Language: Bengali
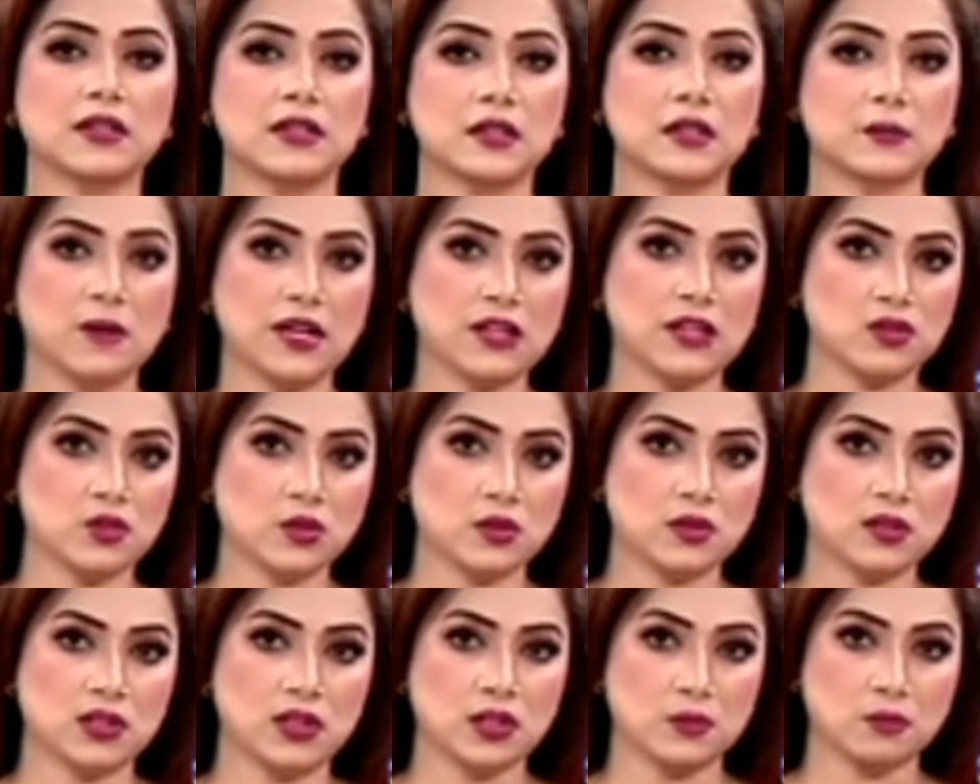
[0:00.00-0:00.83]
পক্ষে
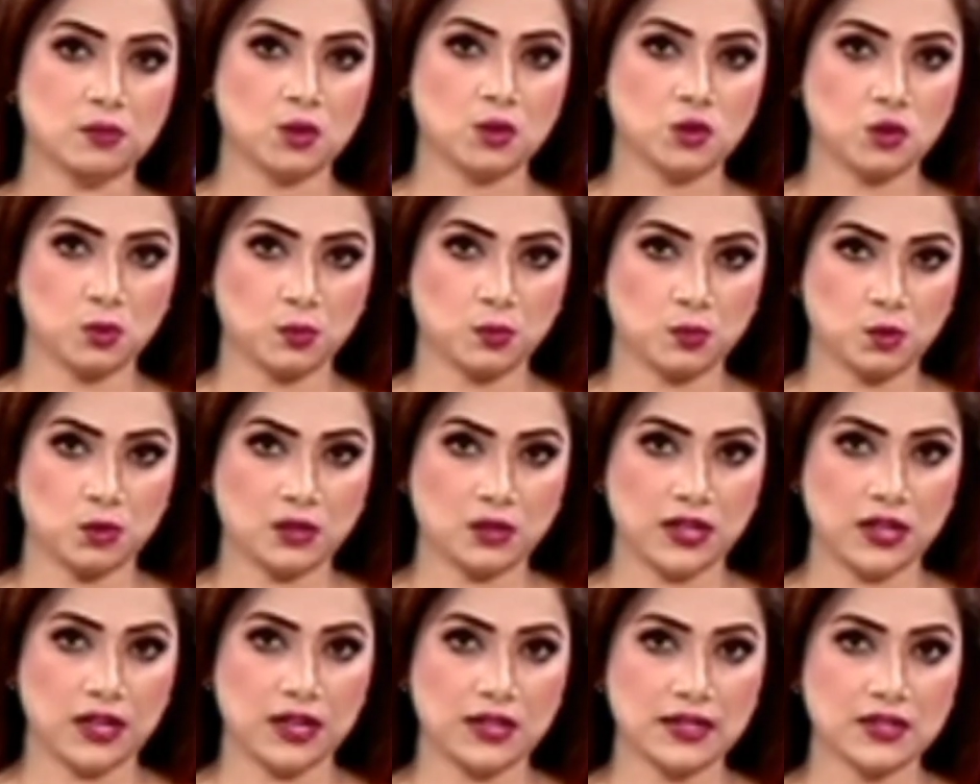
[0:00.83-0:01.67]
নির্বাচন নিয়ে বক্তব্য
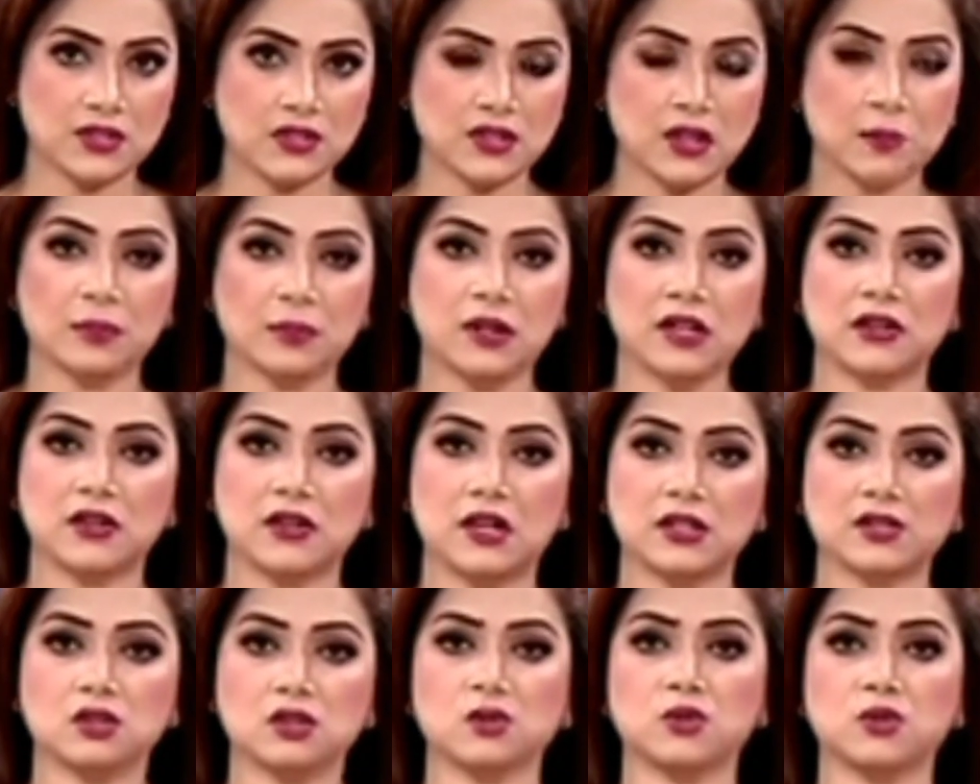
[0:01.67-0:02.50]
দেয় জাপান
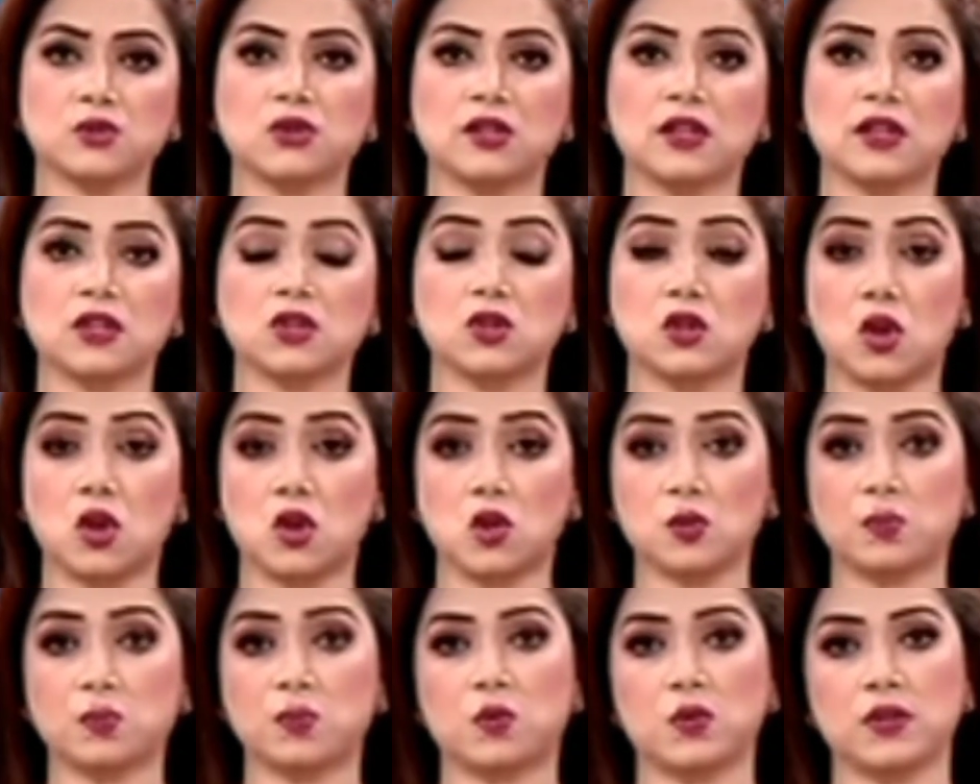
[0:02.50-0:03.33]
রাষ্ট্রদূতকে
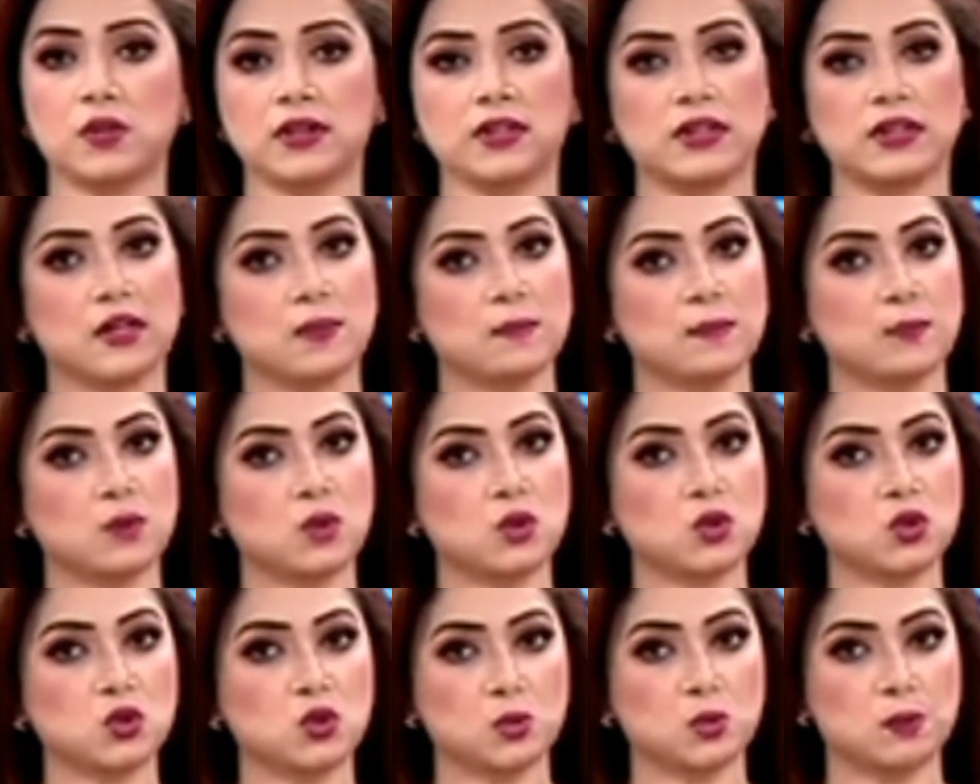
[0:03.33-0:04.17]
তলব করে তার
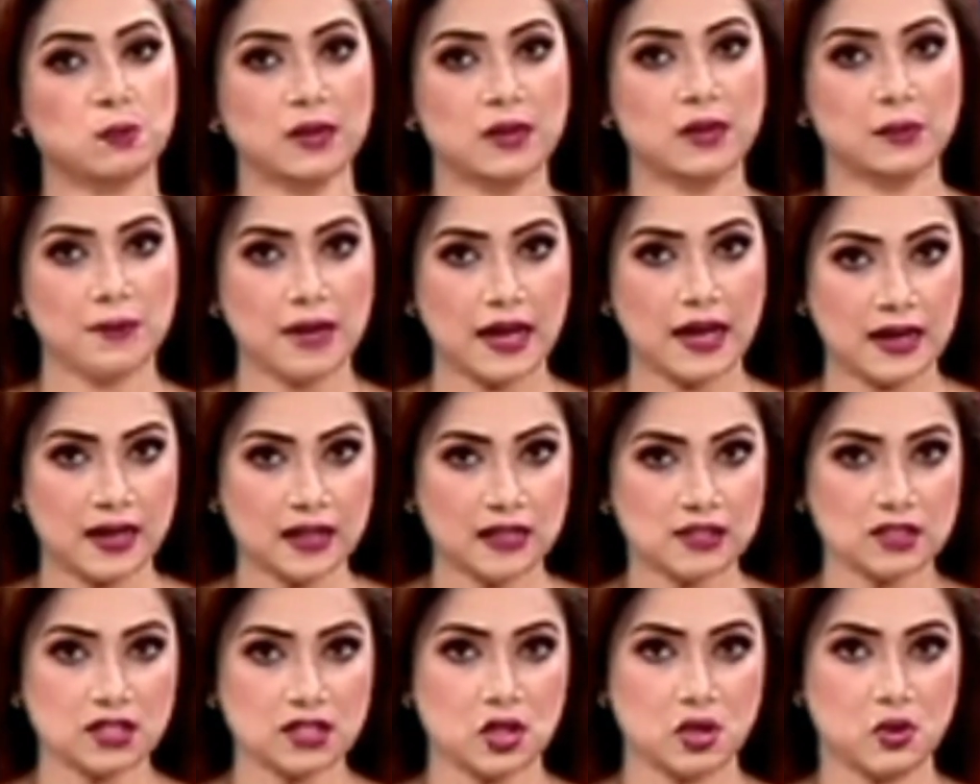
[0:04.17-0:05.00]
বক্তব্যের
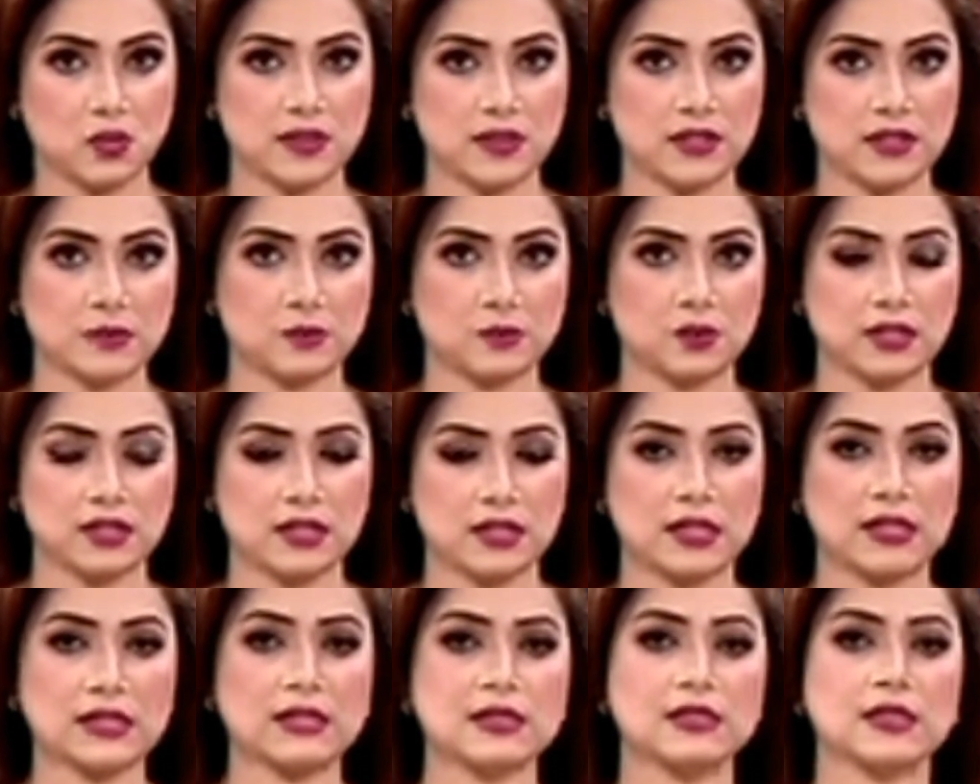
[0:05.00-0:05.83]
ব্যাখ্যা চাওয়া হয়েছে বলে
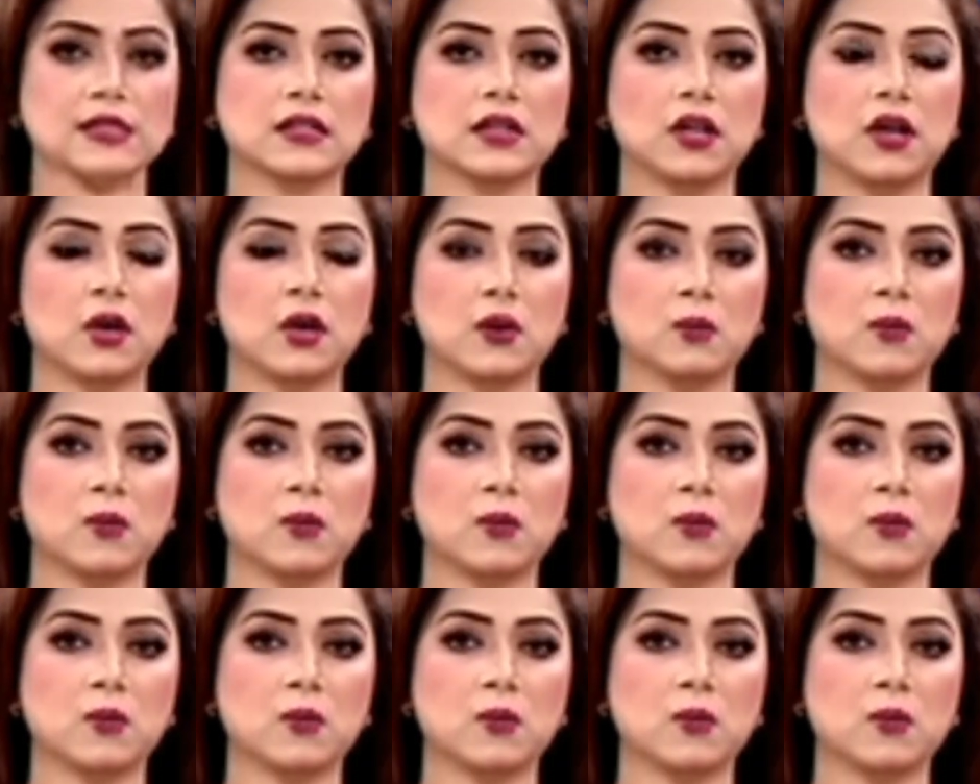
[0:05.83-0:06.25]
জানিয়েছেন